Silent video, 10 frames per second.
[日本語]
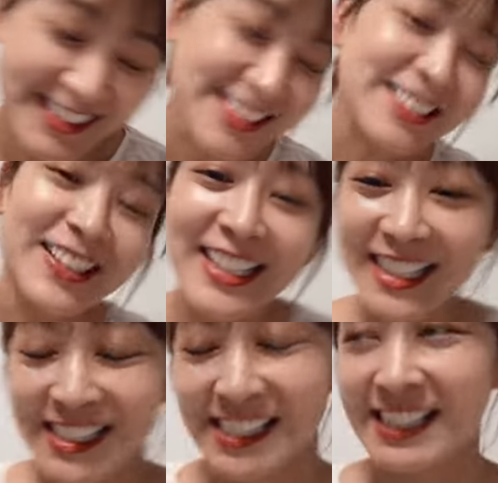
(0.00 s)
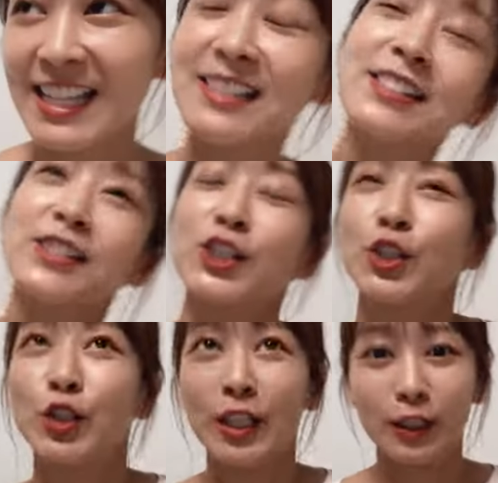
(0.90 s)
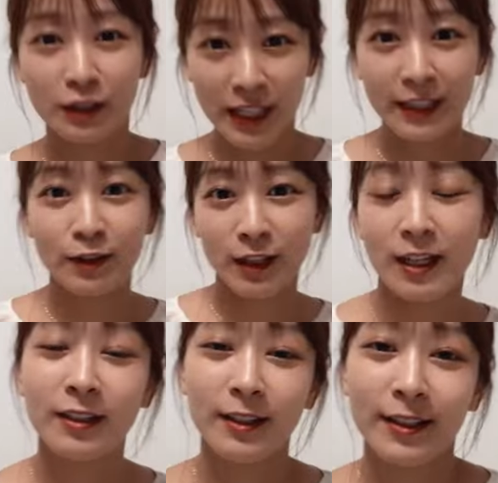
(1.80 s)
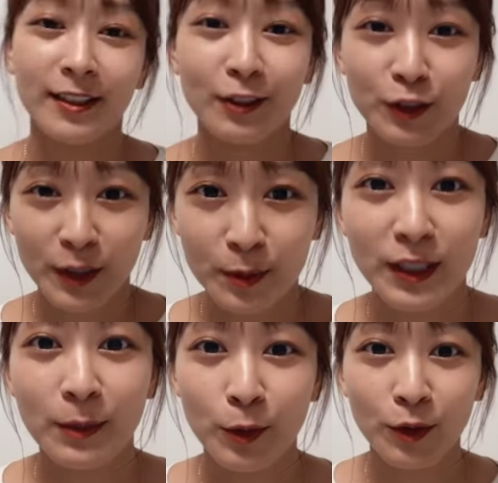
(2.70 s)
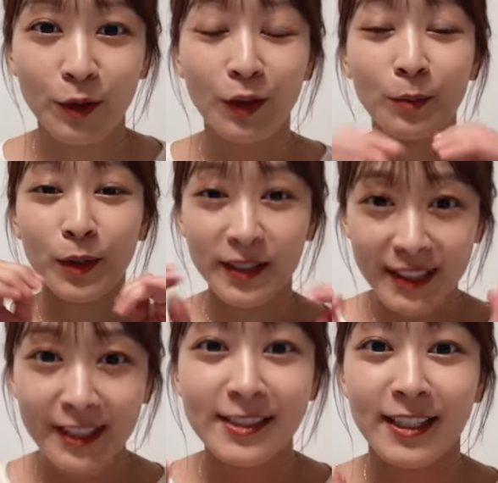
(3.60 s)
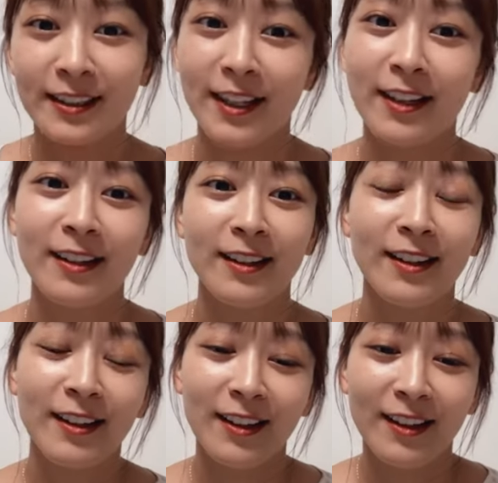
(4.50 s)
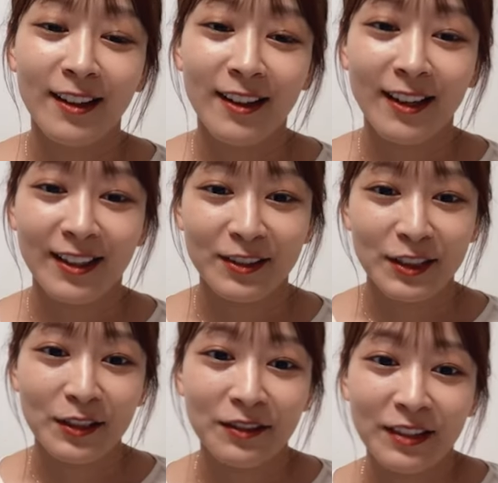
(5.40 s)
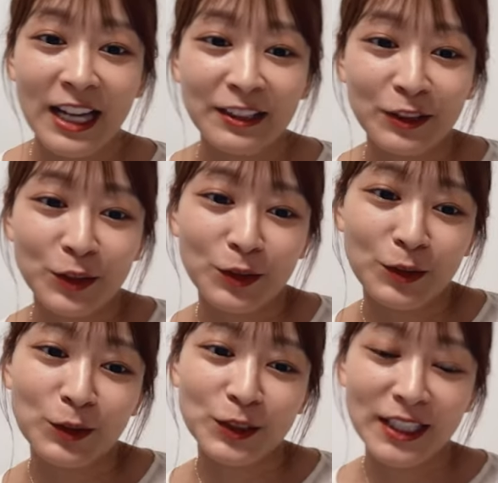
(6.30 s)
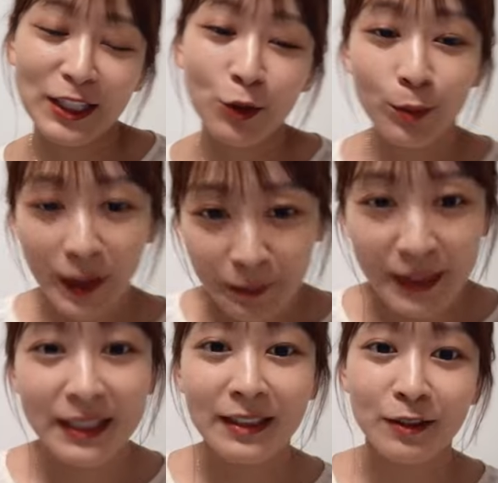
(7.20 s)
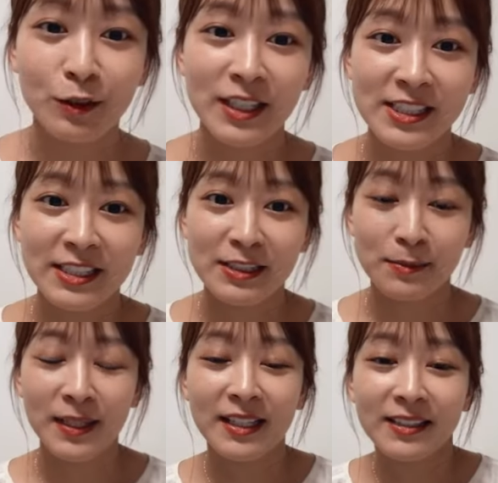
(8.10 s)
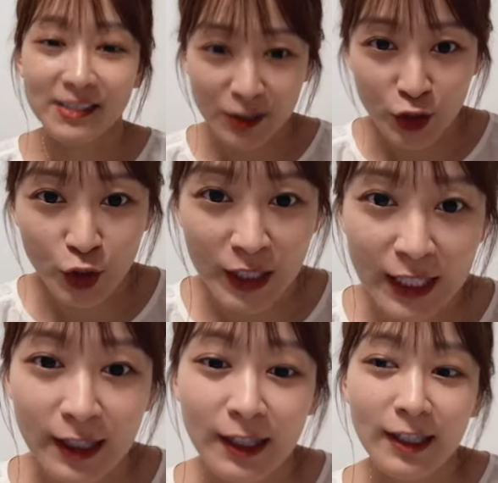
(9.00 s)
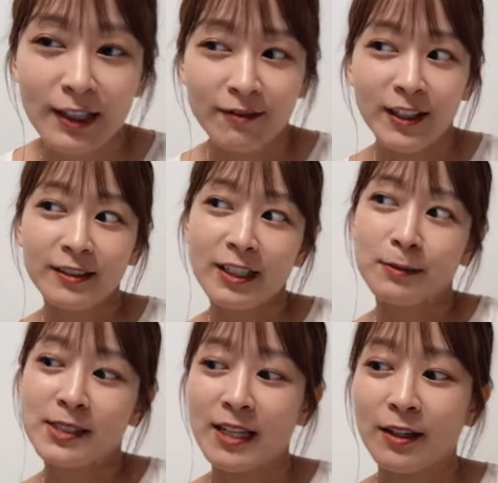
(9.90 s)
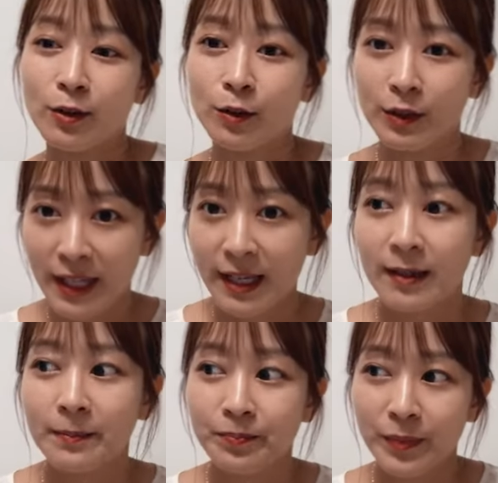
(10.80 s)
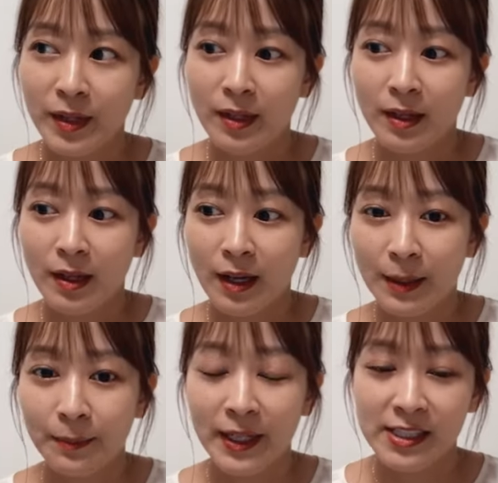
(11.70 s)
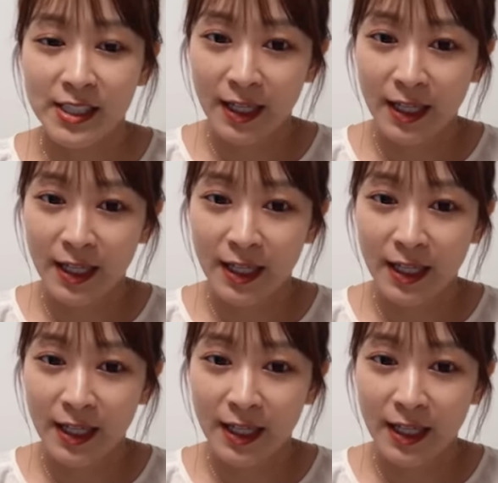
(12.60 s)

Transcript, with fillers: 普通にお話ししてツーショット撮れる回とかいろんな部がもう盛りだくさんなあのなあの太田奈緒ファンミーティングを8月3日にするのでファンクラブ選考ね販売して